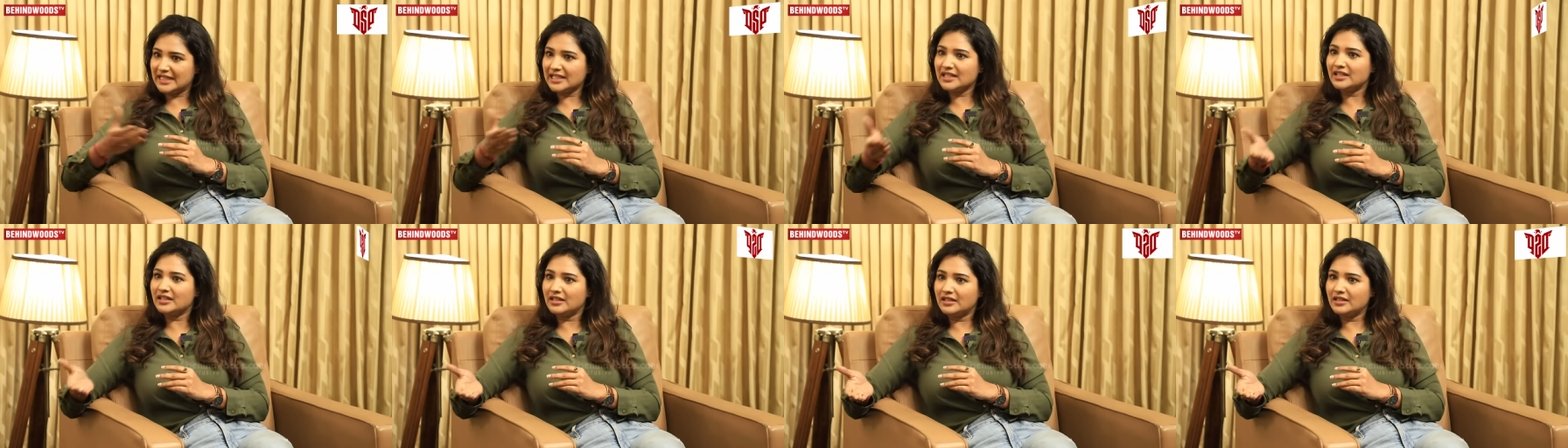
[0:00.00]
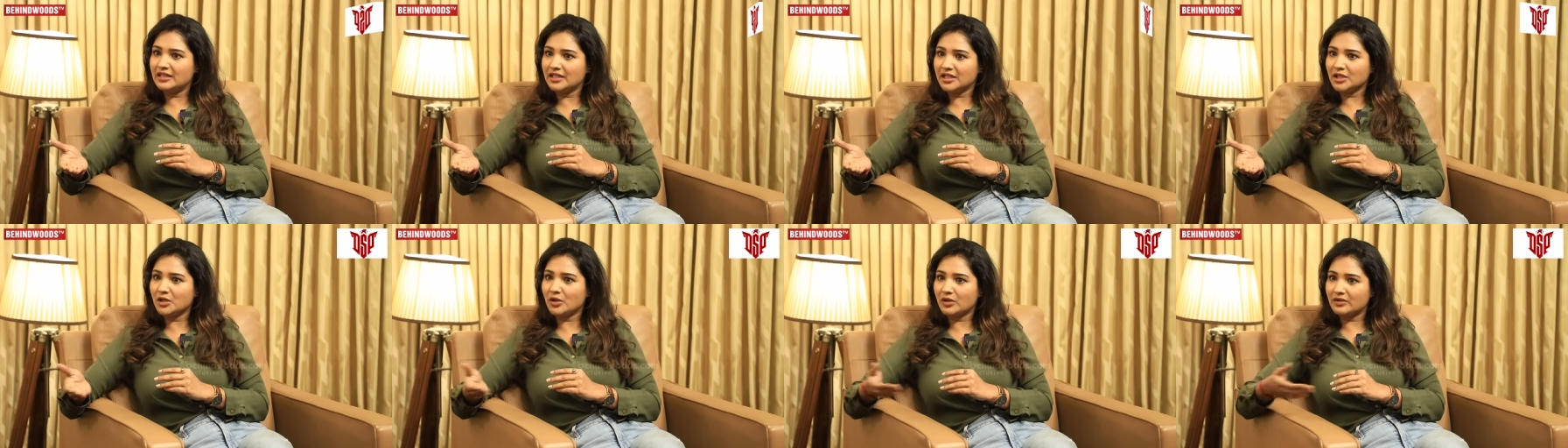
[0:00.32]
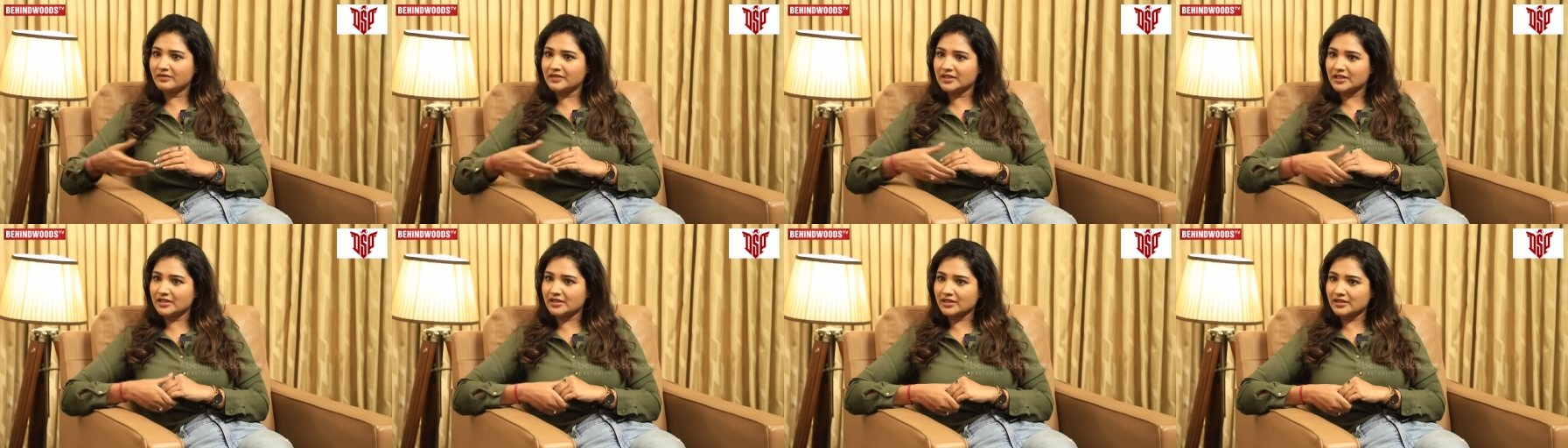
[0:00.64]
சீரியல்லையும்
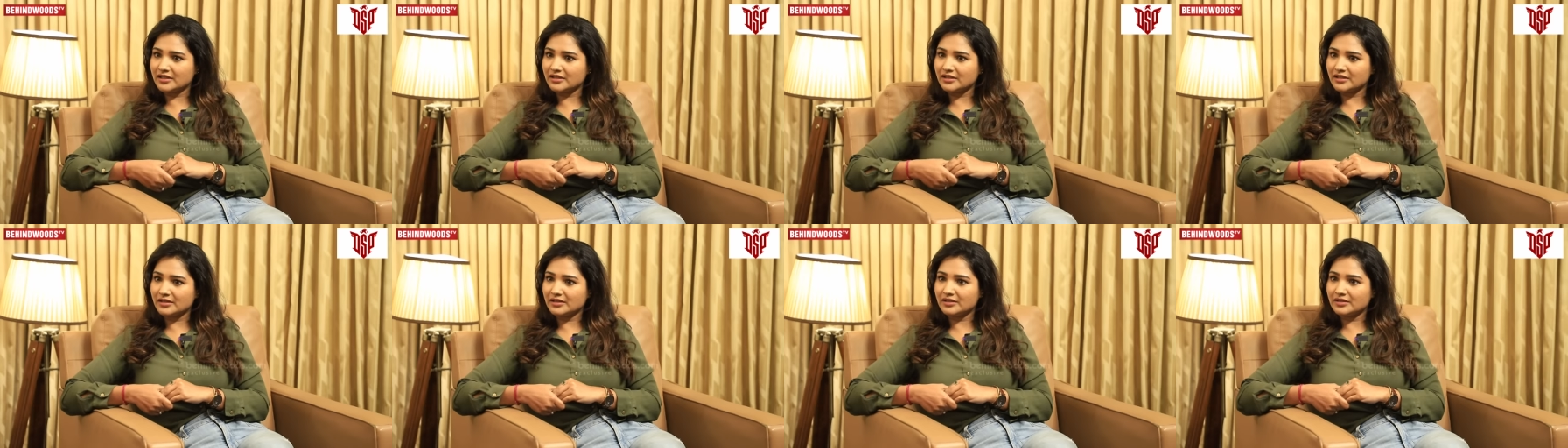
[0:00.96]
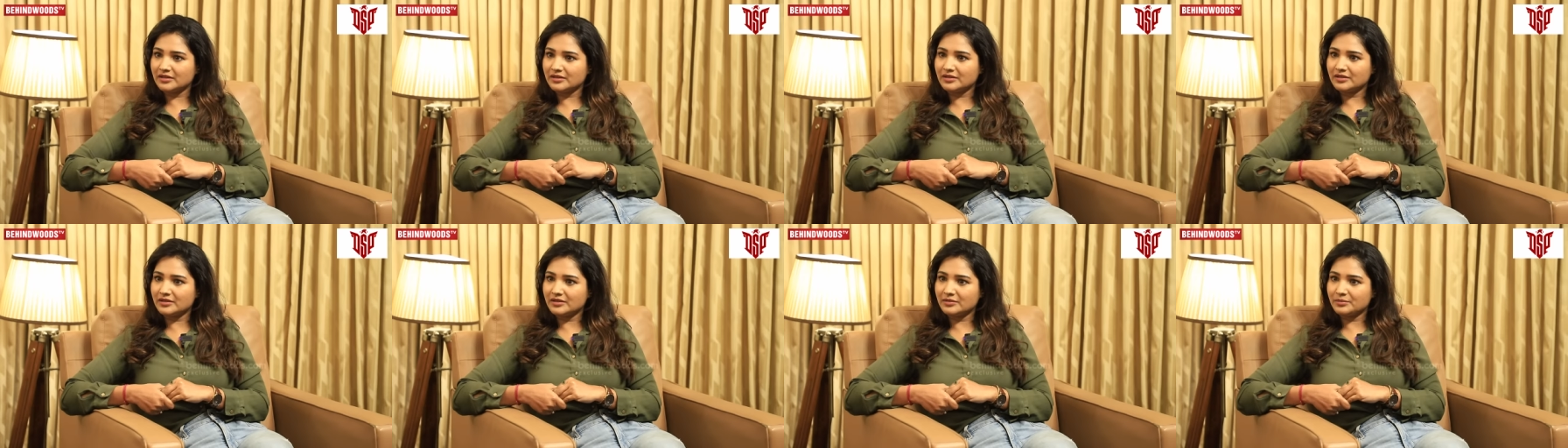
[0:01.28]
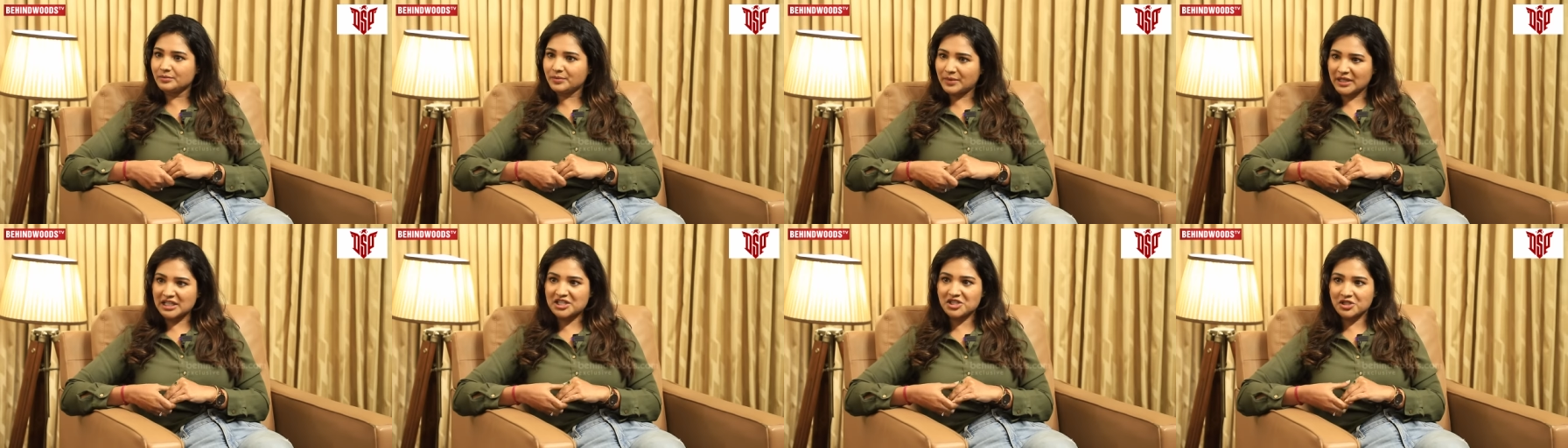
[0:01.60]
அவளுக்கு
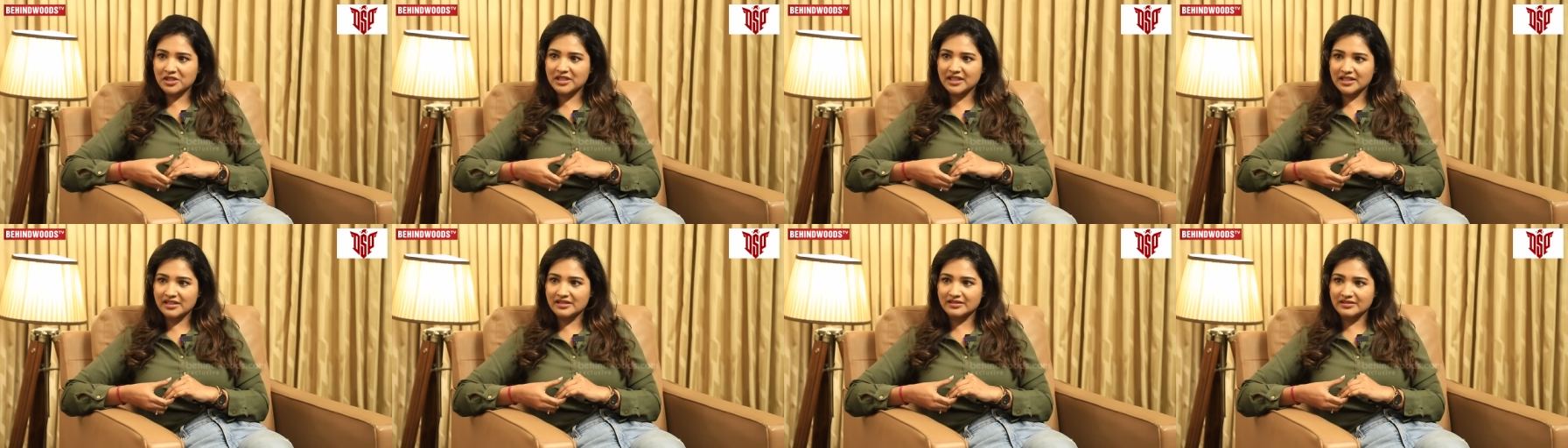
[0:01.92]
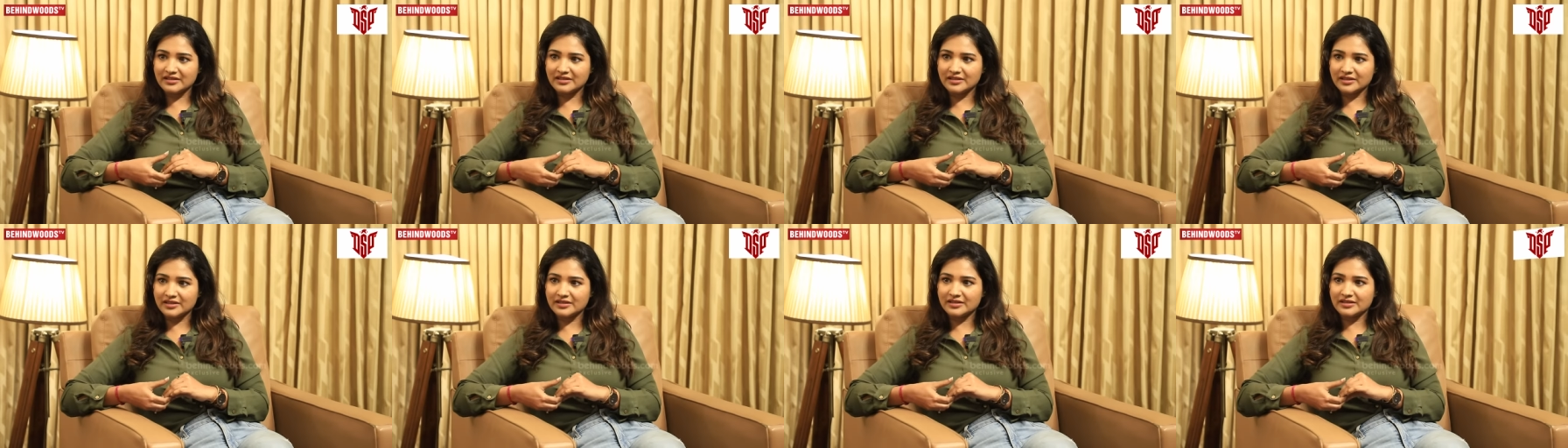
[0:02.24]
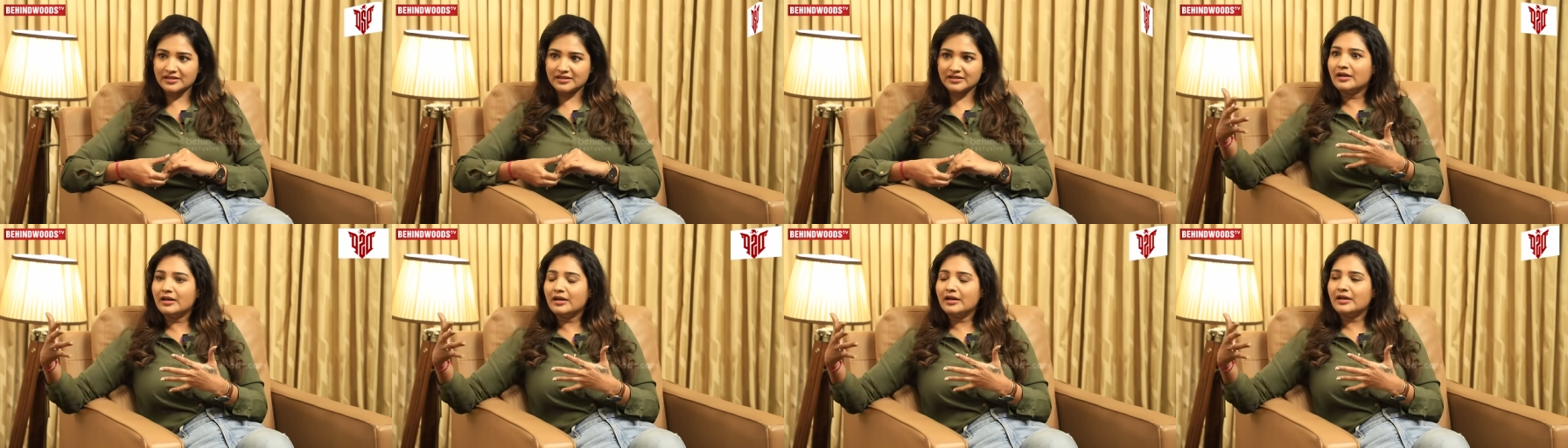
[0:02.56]
பிரச்சனை இருந்தது
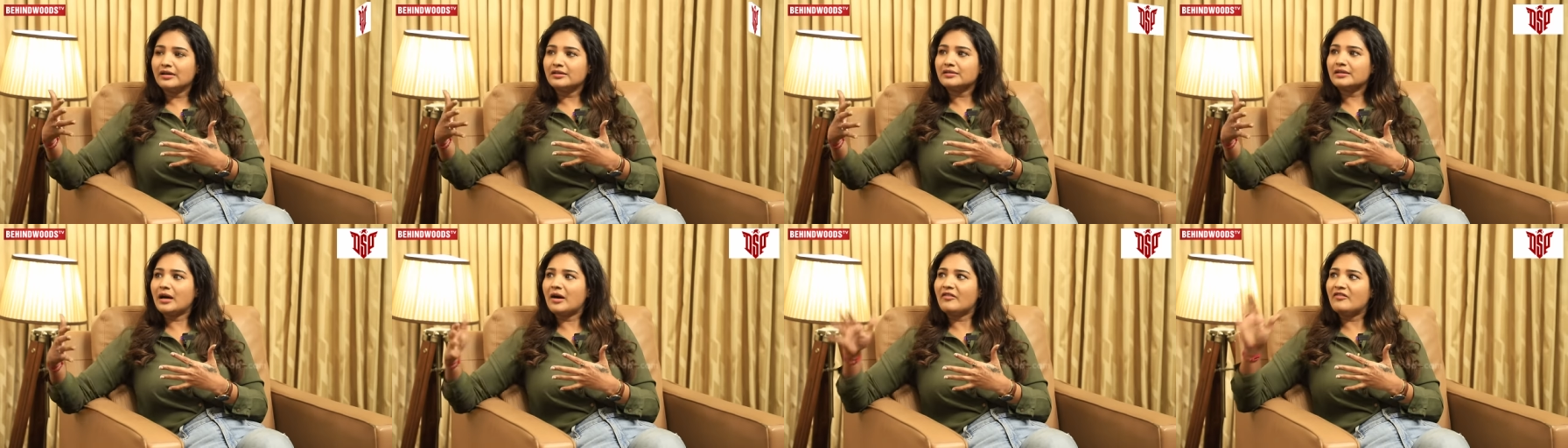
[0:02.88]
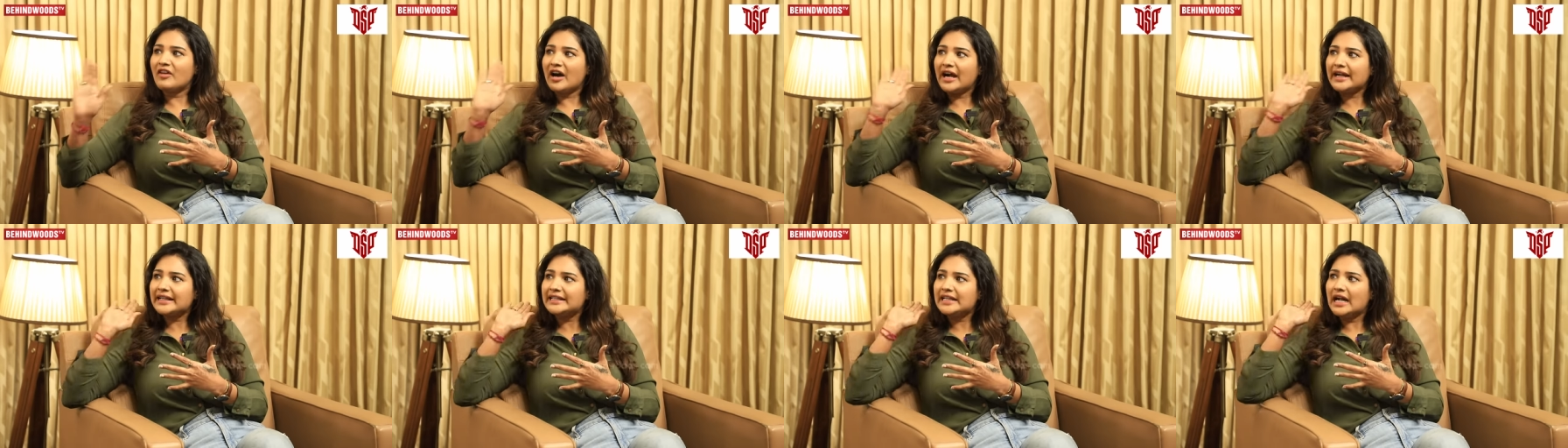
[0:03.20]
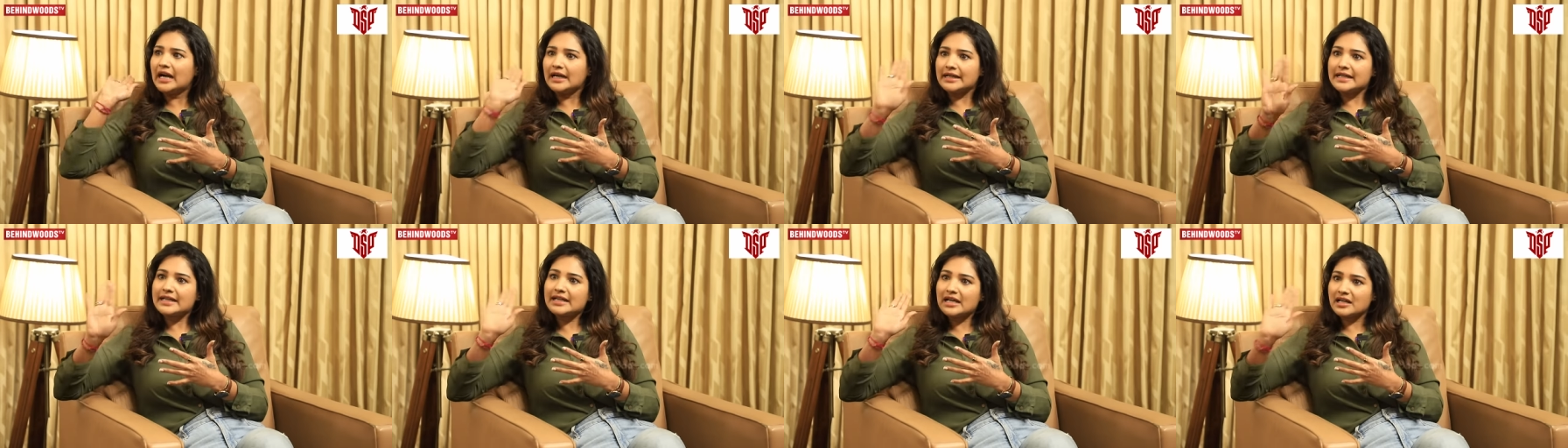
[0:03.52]
நான் வாயிலே
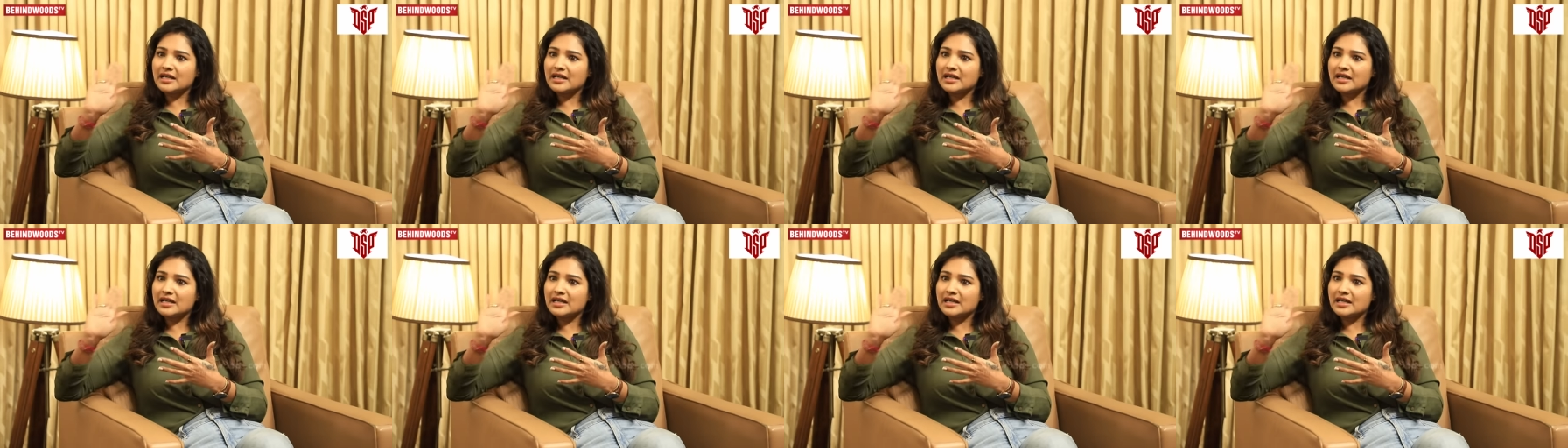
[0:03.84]
அடிக்க